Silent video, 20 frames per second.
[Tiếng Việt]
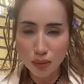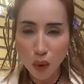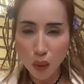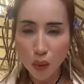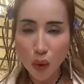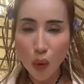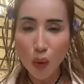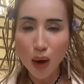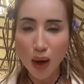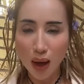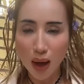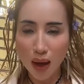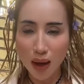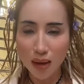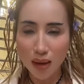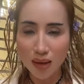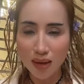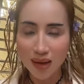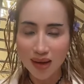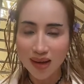một
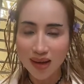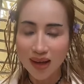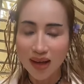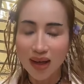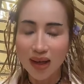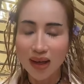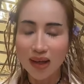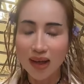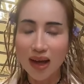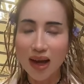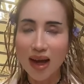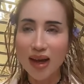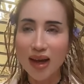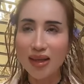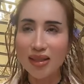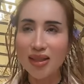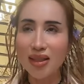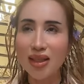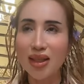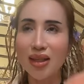cooler
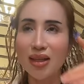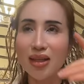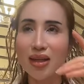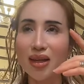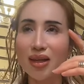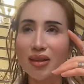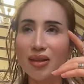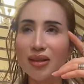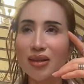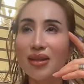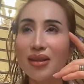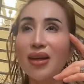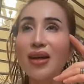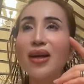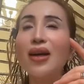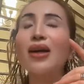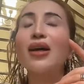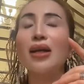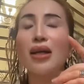à, à,